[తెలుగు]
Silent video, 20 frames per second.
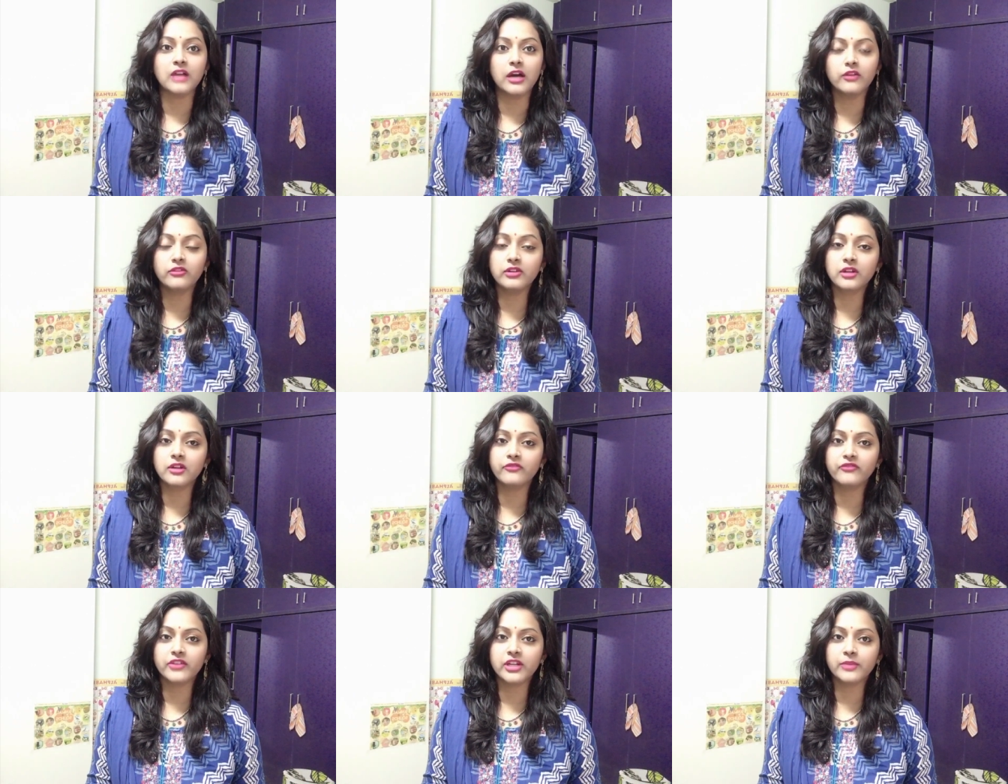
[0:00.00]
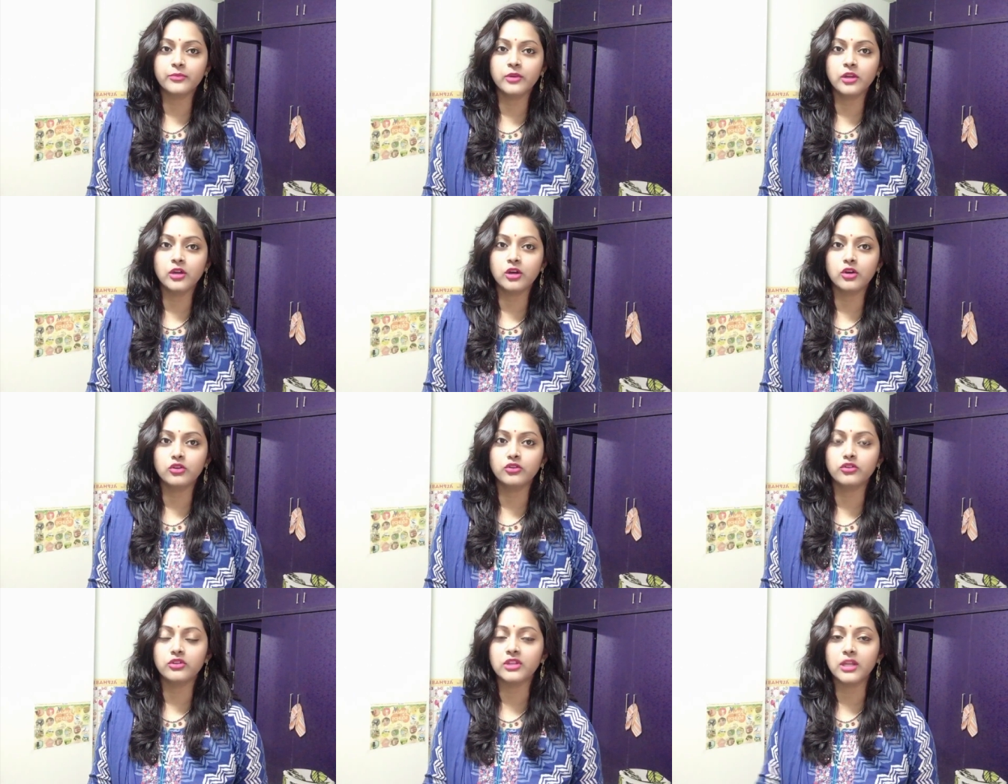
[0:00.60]
అన్కంఫర్టబుల్గా
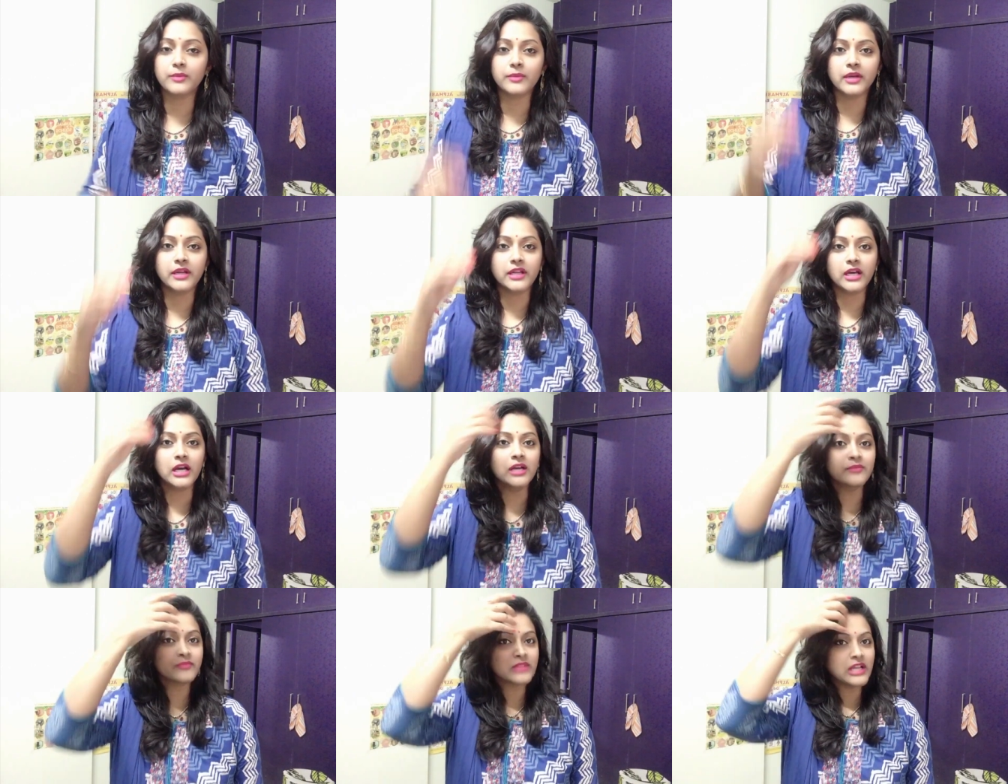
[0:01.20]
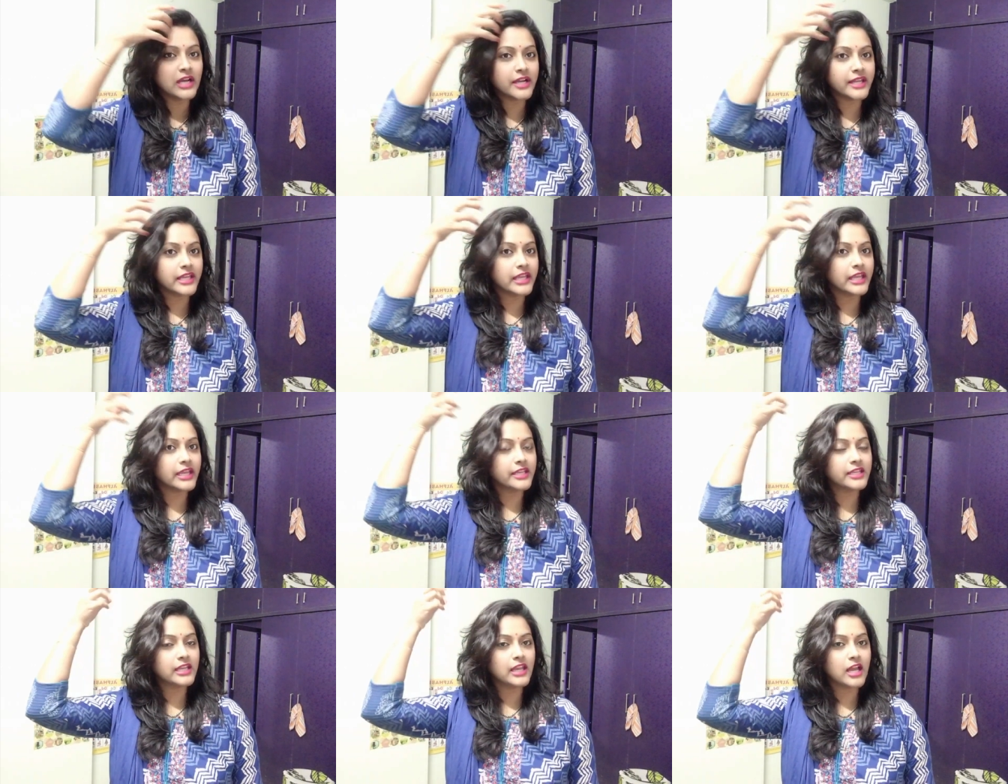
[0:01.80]
అనమాట అంటే
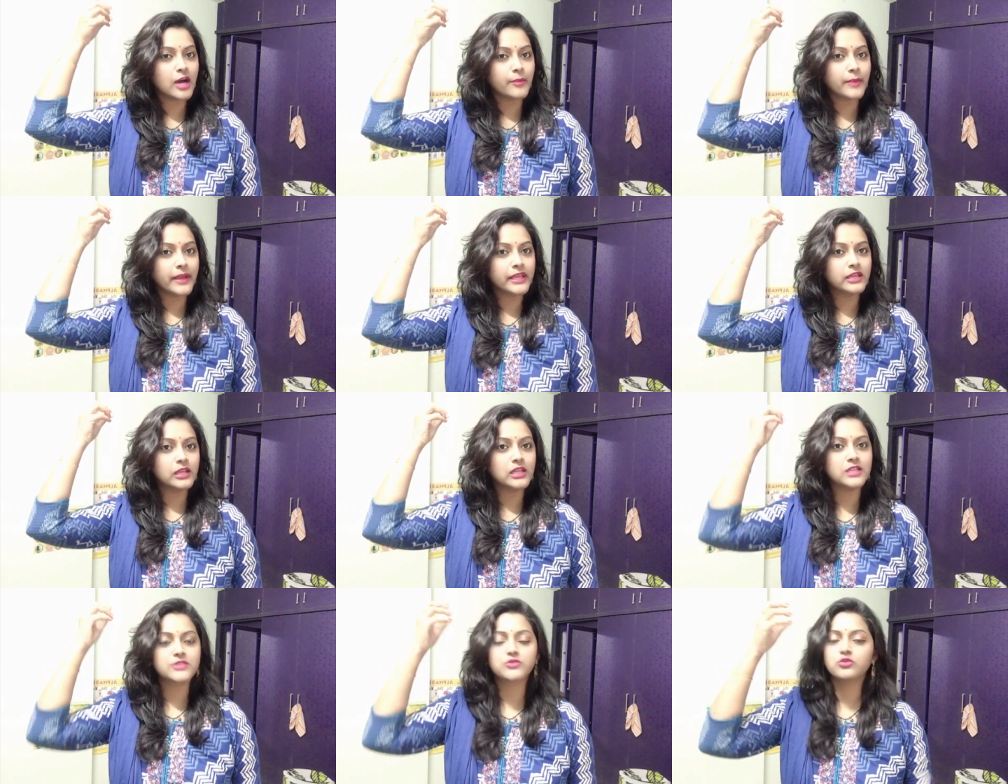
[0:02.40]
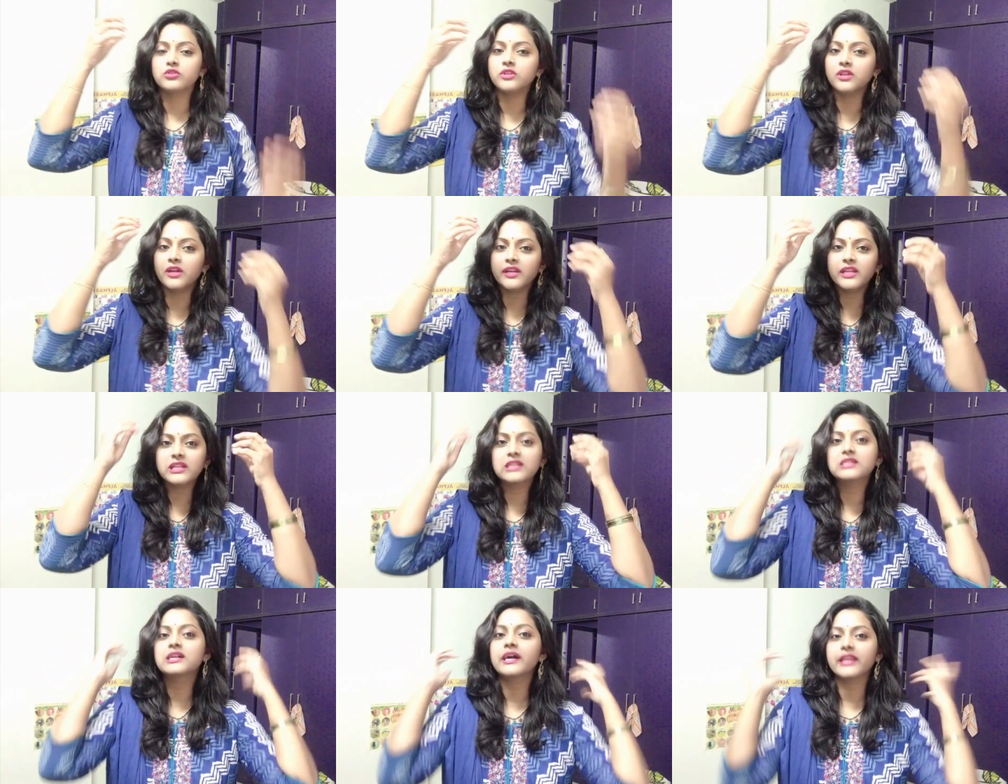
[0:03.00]
హెయిర్ ఇలా పైకి లేస్తుంది
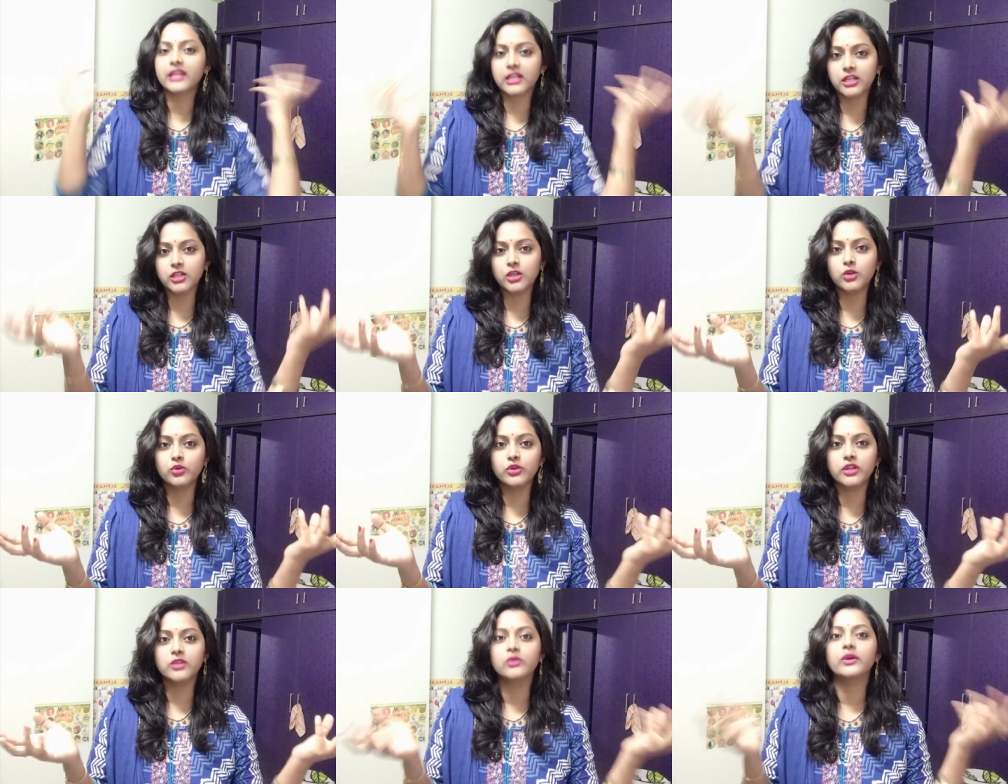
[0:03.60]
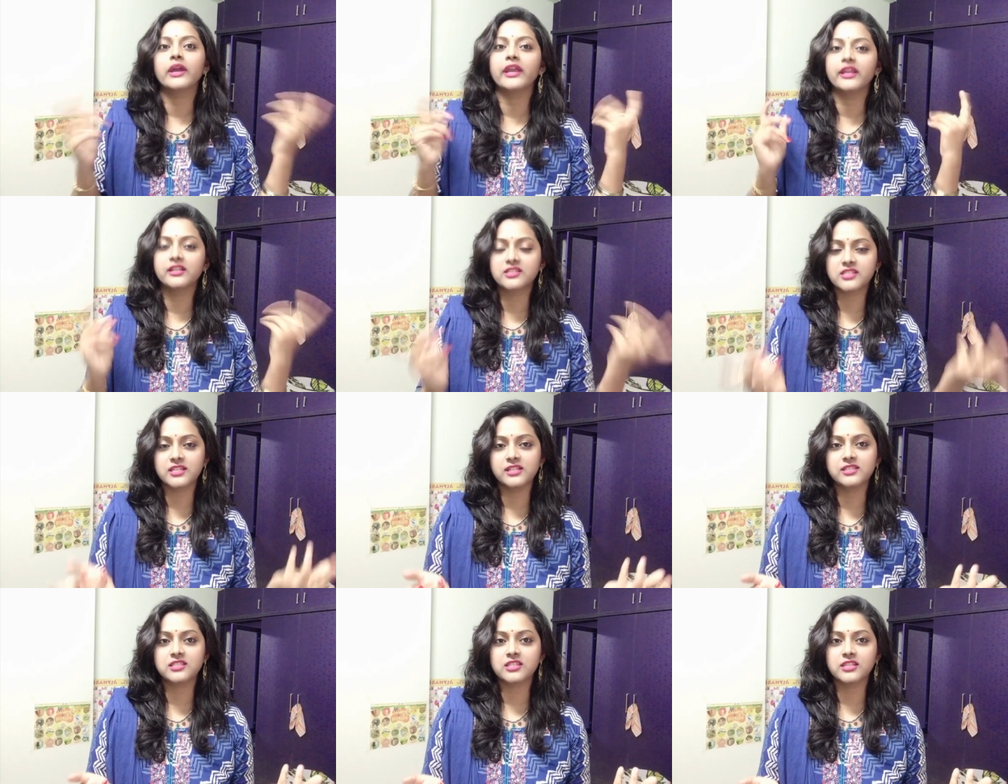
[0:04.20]
అంటే కరెక్ట్గా ఉండదు హెయిర్
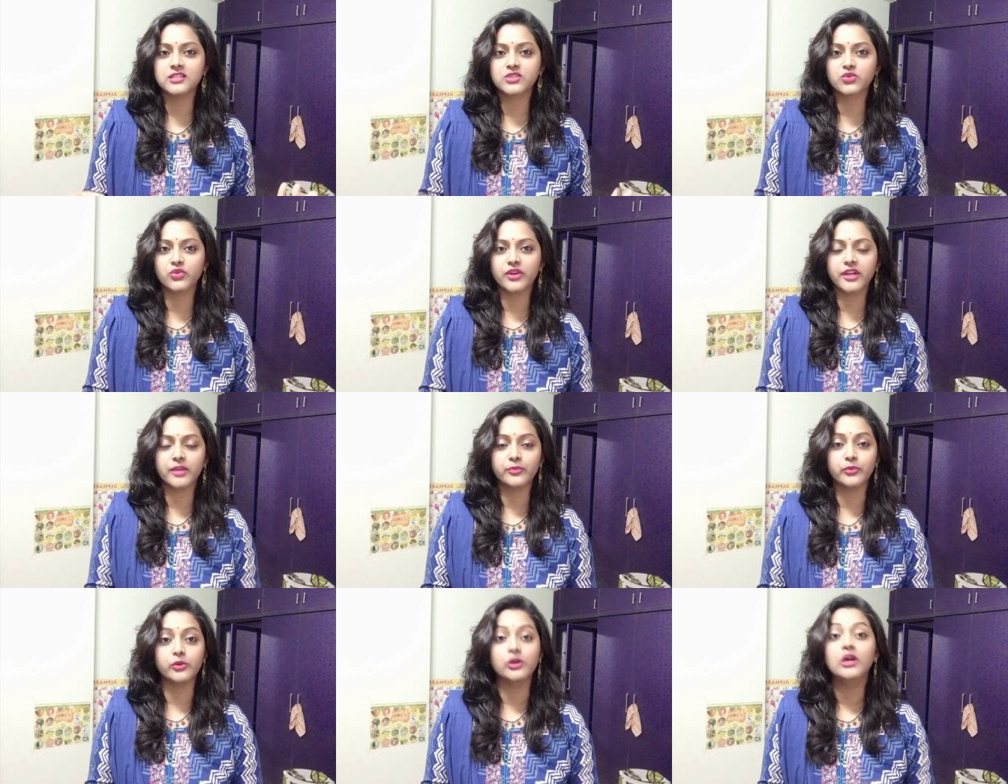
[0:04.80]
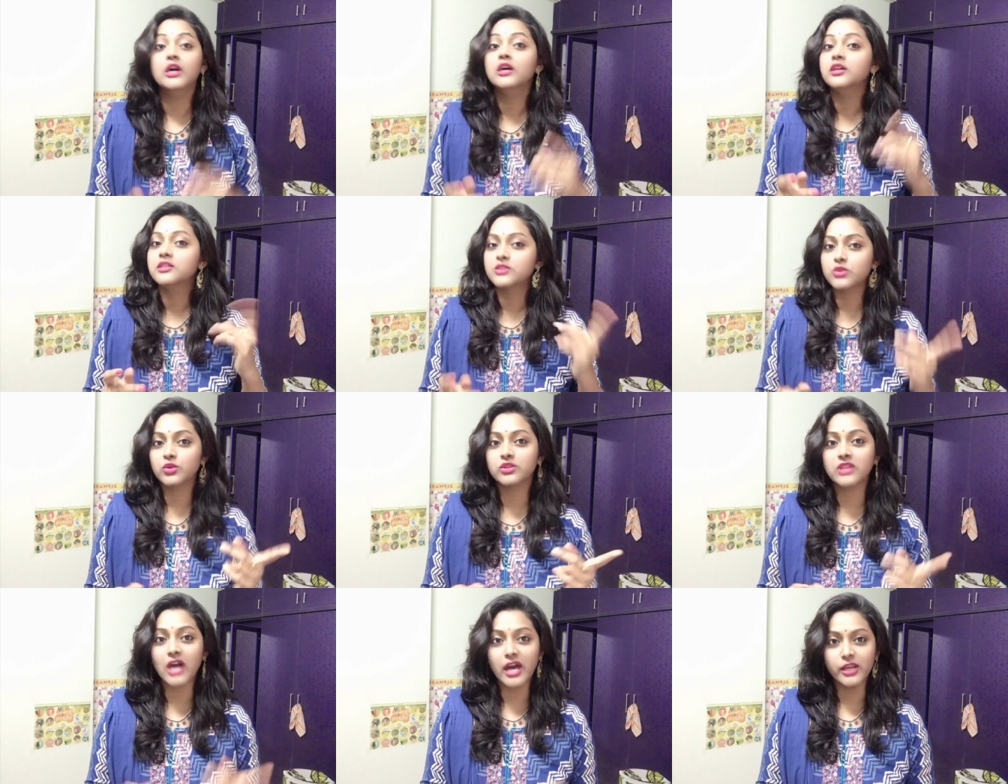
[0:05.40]
స్టైల్స్ చేసుకునేటప్పుడు సో
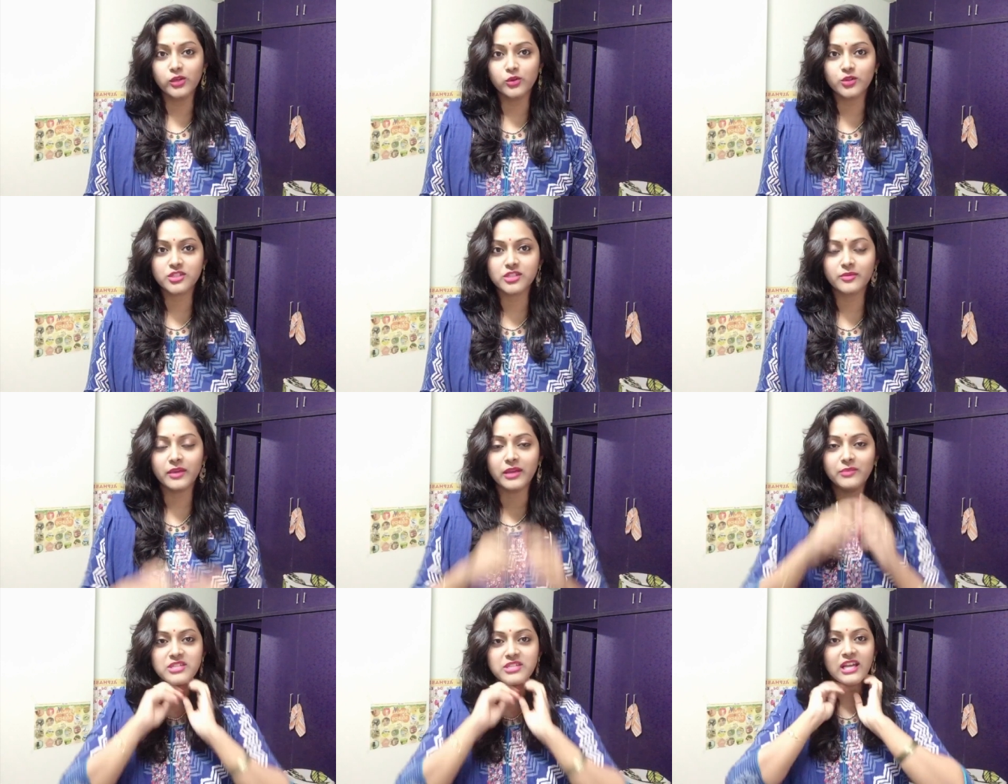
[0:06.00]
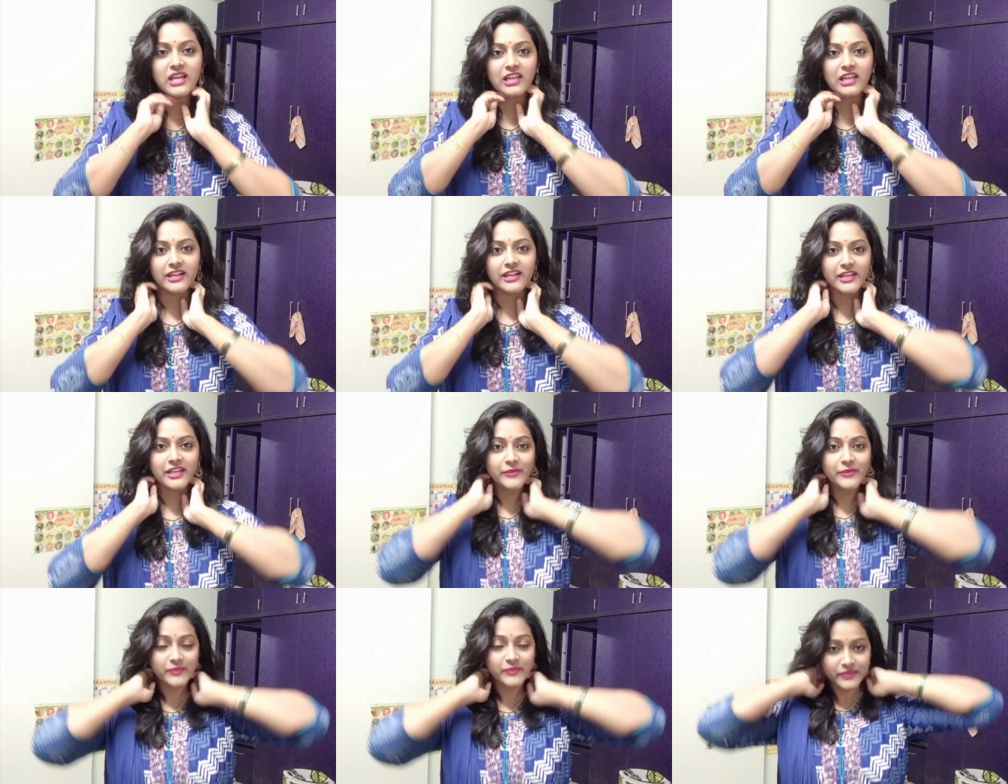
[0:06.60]
దానికోసం ఏం చేయాలంటే